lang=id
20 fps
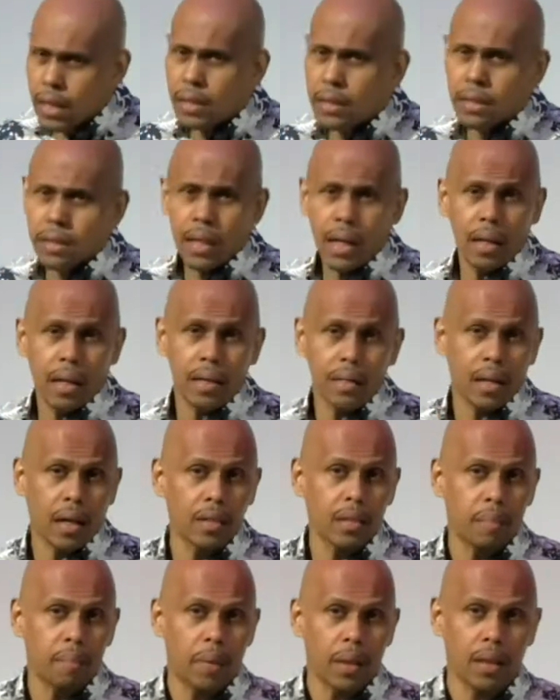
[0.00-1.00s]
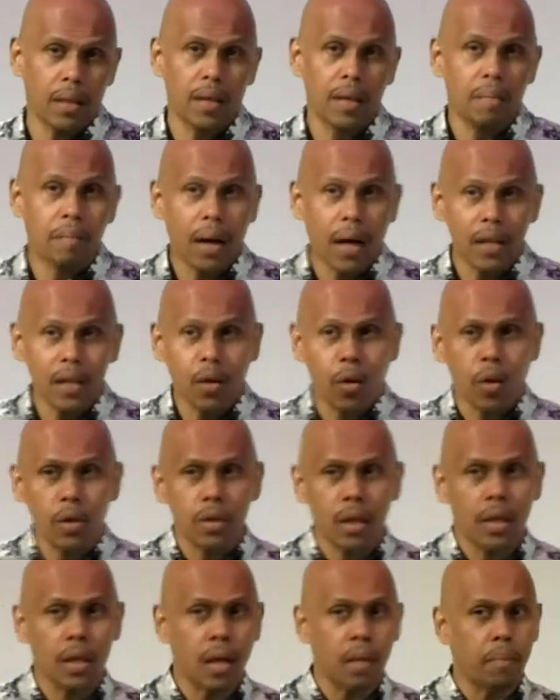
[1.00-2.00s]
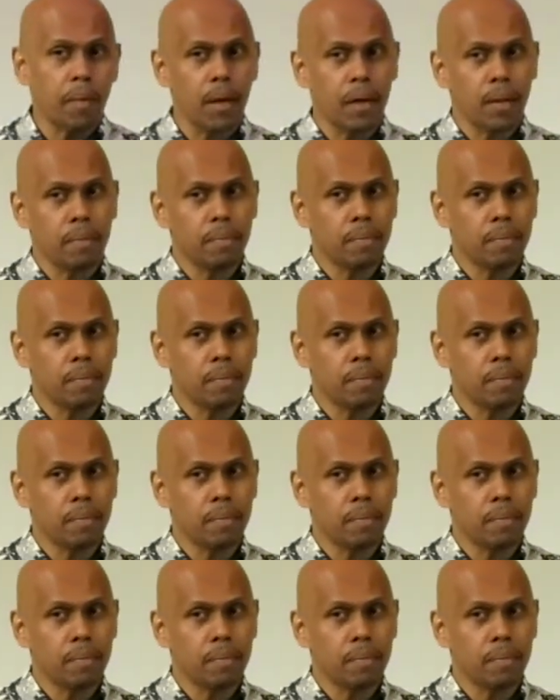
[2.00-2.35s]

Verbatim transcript: instan dan sangat cepat. Makanya konsep rame.